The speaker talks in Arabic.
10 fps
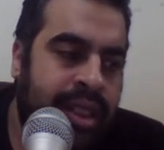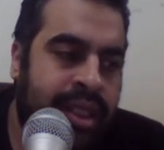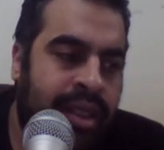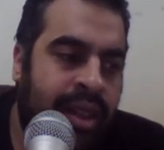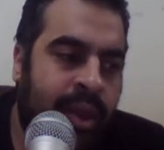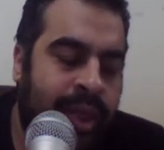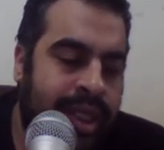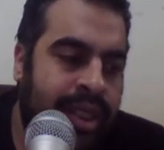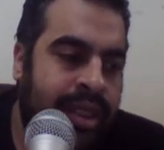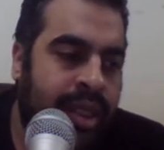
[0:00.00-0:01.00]
الطريقه آه،
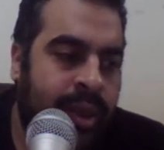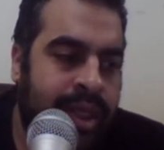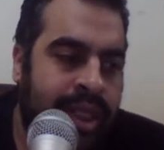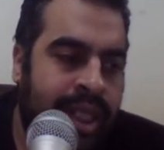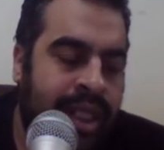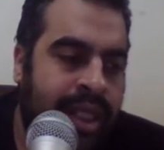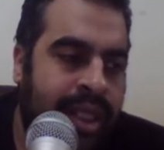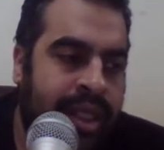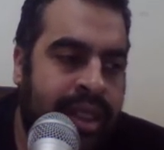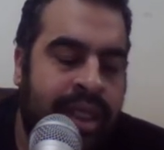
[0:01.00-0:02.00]
كويسه الطريقه كويسه ان
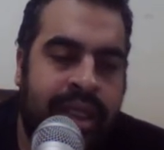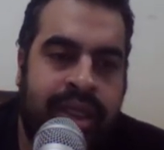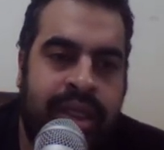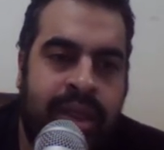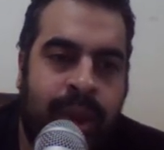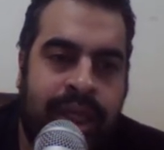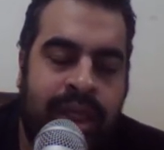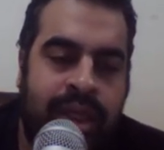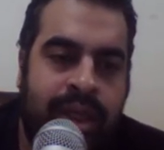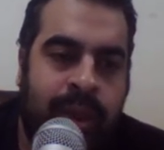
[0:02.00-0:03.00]
انا انتهز
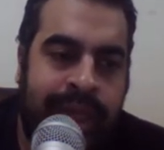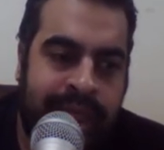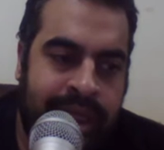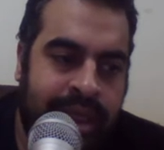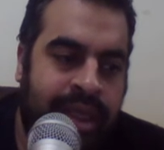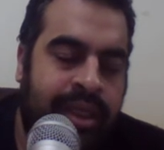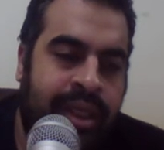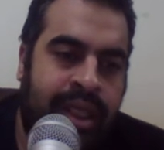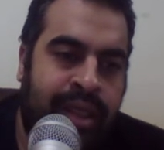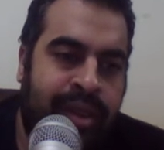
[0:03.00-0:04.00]
وقت كويس اقدر
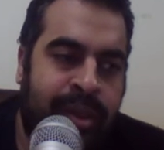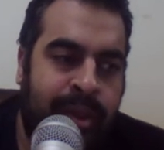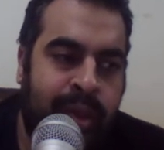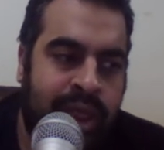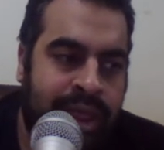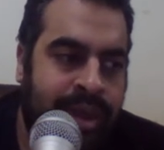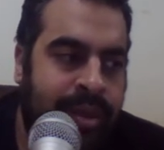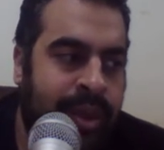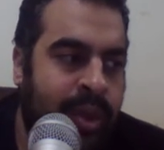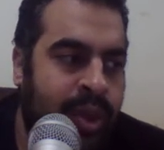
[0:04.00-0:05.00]
اتكلم فيه مع المدير
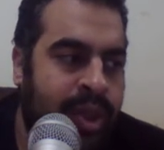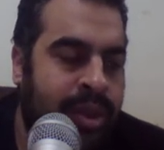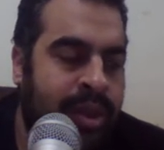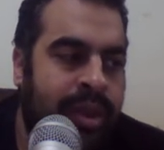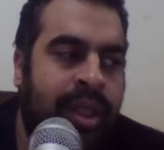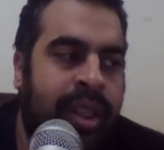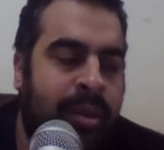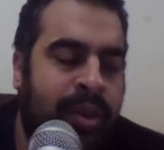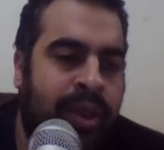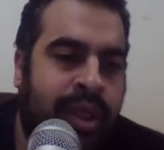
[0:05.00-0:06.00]
ما يكونش
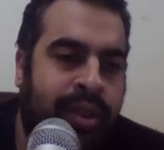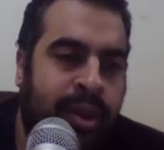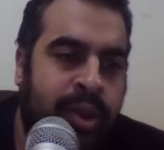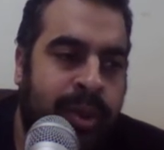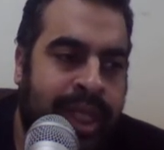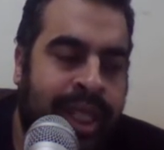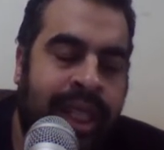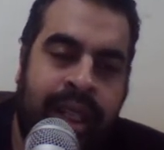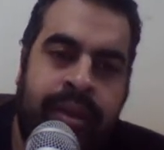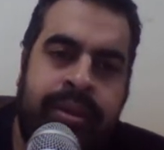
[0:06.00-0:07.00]
يفكر في 500
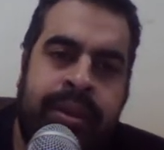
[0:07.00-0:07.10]
حاجه